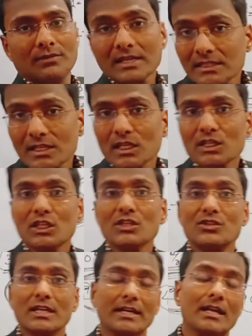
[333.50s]
व्यक्ति की
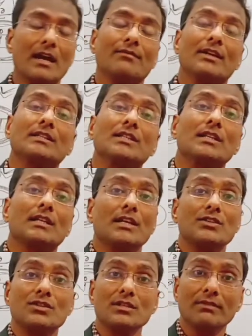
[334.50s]
दिनचर्या व्यक्ति के
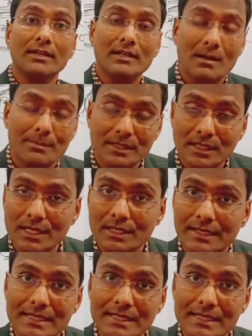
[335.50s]
जीवन यापन के